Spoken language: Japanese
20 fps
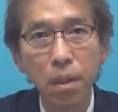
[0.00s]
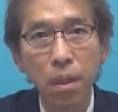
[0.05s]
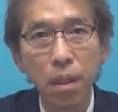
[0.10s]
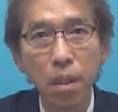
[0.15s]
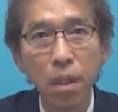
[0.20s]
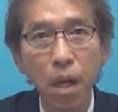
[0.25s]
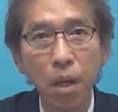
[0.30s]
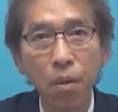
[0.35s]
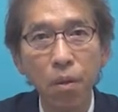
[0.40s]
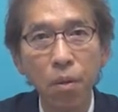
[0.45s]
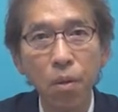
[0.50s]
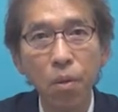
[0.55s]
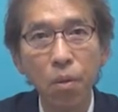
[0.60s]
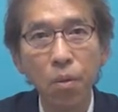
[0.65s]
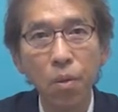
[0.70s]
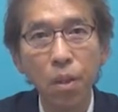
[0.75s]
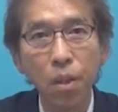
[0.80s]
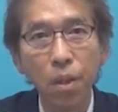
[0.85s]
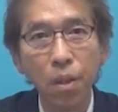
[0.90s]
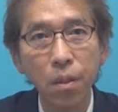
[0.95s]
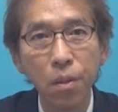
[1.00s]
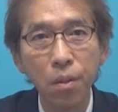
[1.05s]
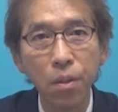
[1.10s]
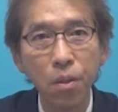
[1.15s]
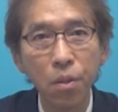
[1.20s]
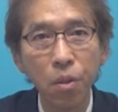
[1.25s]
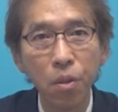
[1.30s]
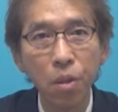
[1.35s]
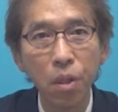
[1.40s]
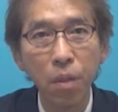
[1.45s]
以下のように入
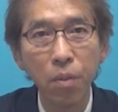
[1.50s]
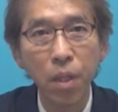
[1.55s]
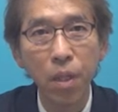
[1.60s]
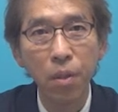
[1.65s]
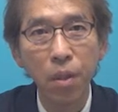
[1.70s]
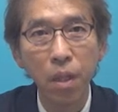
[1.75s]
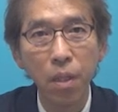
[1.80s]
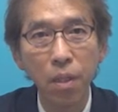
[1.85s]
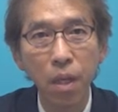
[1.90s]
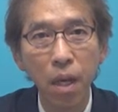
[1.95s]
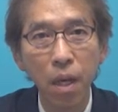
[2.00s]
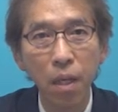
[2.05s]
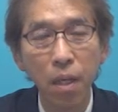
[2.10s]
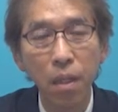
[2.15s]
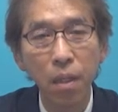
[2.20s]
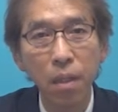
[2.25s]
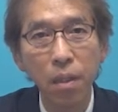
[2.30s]
力してみてください。